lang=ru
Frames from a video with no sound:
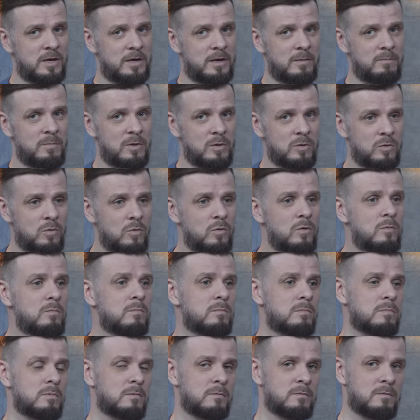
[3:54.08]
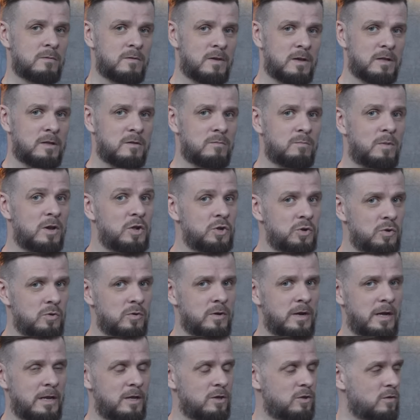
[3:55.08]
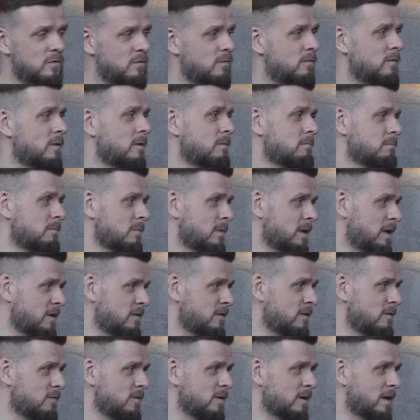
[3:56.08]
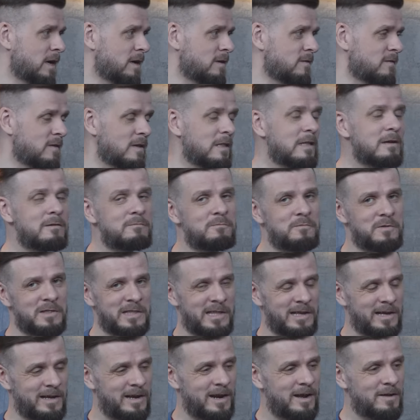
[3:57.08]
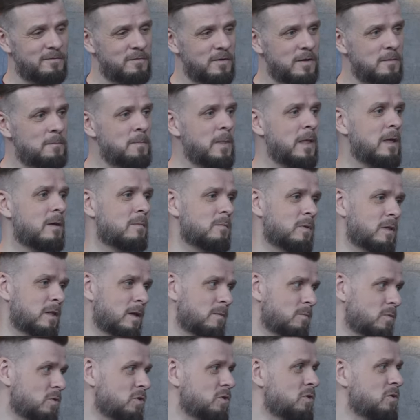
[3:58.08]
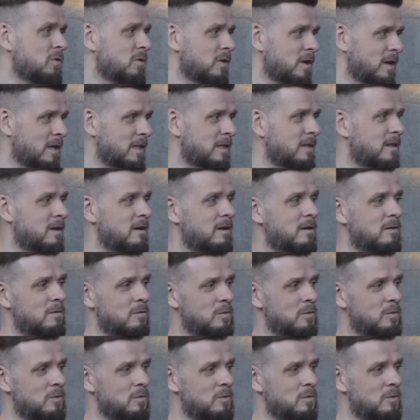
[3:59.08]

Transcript: рекомендуем делать большое количество красивых картинок, фотографий, потому что это